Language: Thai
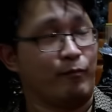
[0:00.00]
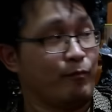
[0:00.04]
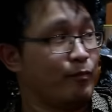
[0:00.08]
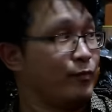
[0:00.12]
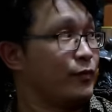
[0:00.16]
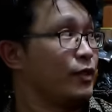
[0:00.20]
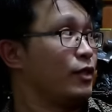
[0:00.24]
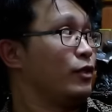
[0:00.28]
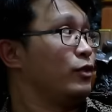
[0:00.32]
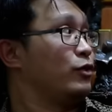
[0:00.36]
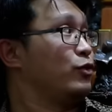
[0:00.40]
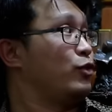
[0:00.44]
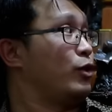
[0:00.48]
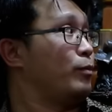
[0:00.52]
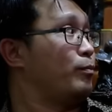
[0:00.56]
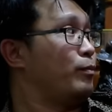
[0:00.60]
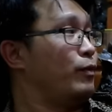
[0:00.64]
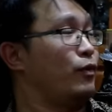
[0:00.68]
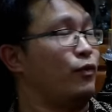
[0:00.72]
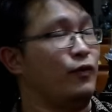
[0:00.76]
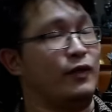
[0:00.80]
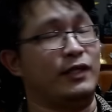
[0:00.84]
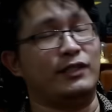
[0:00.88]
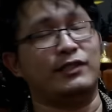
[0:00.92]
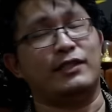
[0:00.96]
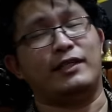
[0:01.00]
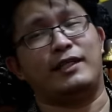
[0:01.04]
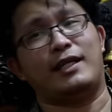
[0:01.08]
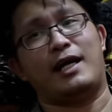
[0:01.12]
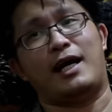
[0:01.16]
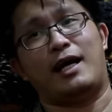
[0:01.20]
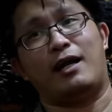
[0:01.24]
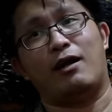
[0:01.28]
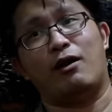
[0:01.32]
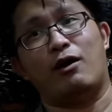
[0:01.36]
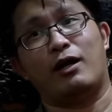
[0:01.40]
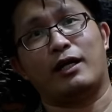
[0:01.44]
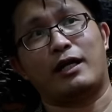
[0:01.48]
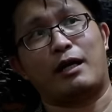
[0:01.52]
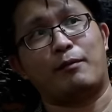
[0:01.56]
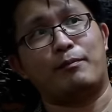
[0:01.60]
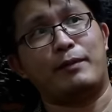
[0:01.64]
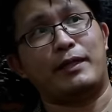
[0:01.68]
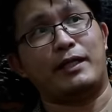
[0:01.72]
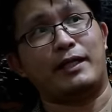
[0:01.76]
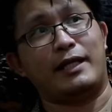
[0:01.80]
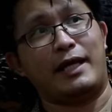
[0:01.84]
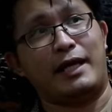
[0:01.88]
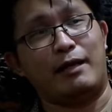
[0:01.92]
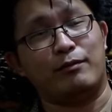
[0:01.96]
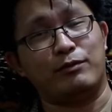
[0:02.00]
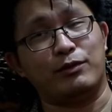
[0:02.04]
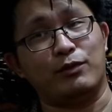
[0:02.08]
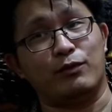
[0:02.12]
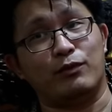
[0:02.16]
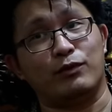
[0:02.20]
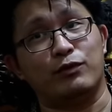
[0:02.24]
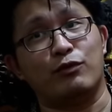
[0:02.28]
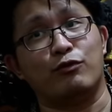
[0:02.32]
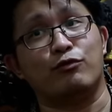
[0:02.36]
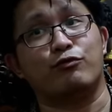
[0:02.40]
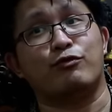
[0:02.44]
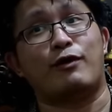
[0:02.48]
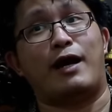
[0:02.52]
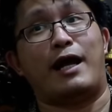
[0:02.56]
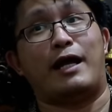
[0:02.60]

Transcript: ครับ ส่วนปู่ฤาษีนารอดครับ เป็นเทพสูงสุด